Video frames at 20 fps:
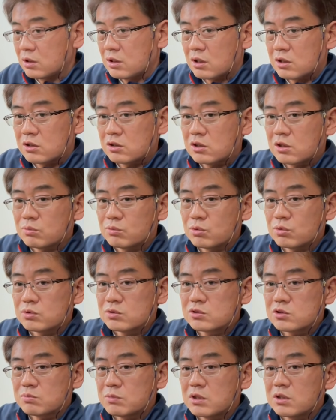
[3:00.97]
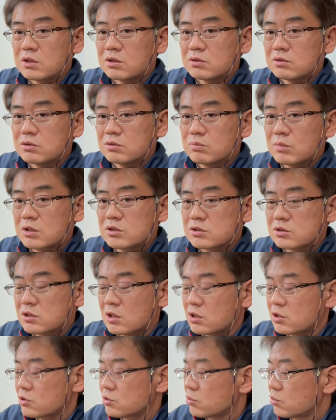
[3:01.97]
誰にでもおすすめできるまず
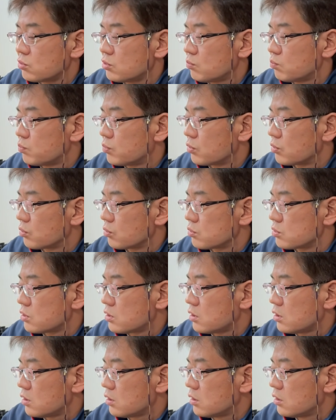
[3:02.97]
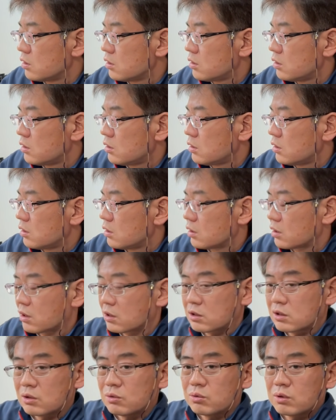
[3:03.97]
最初の1本として
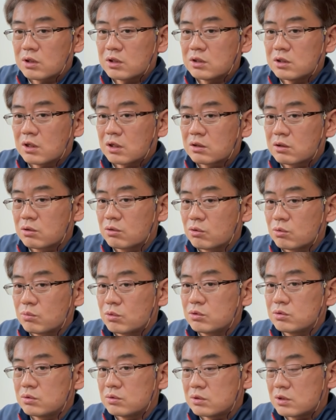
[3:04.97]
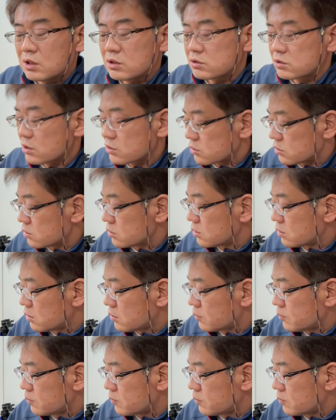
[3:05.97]
買った方がいいなと思うレンズです